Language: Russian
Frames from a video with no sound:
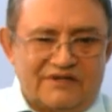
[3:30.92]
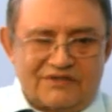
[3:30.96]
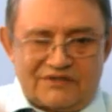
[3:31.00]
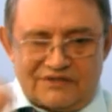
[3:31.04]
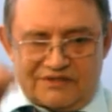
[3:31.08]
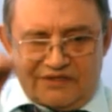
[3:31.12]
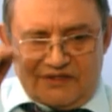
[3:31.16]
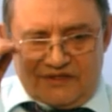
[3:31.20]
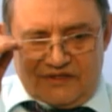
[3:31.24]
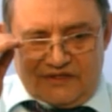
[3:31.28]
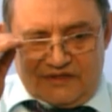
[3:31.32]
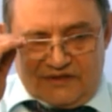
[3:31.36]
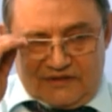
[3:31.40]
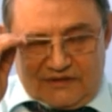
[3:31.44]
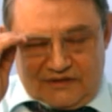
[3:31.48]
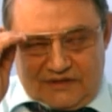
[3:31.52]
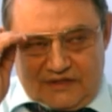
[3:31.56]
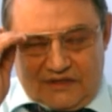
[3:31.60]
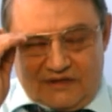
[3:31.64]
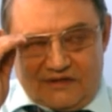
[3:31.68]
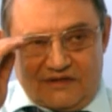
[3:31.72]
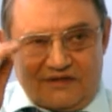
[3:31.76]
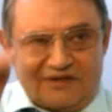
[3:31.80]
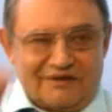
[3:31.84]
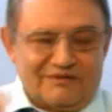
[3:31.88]
решение не
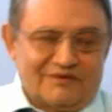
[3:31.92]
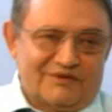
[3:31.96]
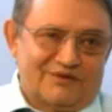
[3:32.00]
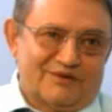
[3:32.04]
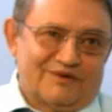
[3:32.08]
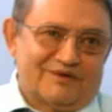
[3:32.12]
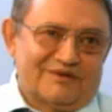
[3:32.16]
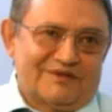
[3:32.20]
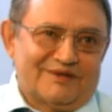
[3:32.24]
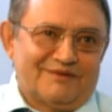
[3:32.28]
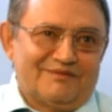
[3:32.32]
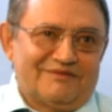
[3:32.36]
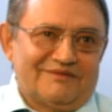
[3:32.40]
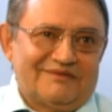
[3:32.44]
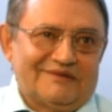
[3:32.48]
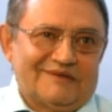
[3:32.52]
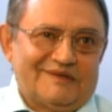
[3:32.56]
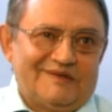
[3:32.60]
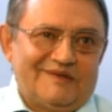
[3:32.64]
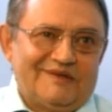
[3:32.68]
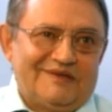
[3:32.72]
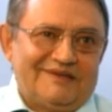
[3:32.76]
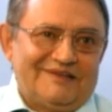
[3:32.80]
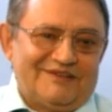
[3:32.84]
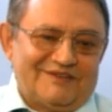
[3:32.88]
найдено, поскольку там
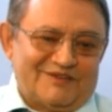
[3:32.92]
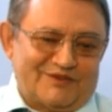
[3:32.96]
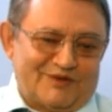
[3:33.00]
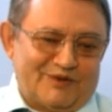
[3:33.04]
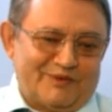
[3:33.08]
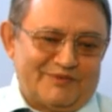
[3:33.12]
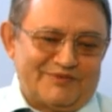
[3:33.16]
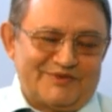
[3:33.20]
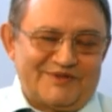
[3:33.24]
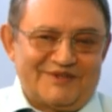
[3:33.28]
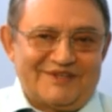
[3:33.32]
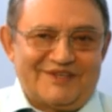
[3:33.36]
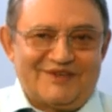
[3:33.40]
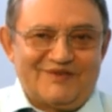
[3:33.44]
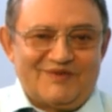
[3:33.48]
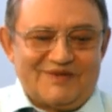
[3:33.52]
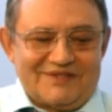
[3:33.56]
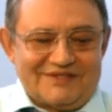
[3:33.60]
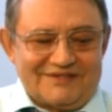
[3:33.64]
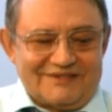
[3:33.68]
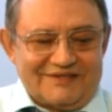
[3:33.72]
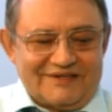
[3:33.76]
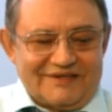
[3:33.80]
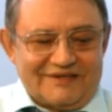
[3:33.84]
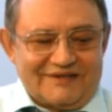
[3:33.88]
собственники
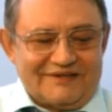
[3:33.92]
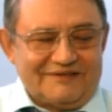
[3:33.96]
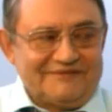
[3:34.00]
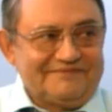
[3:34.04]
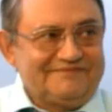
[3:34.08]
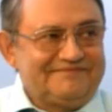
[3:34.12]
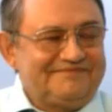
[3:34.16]
везде.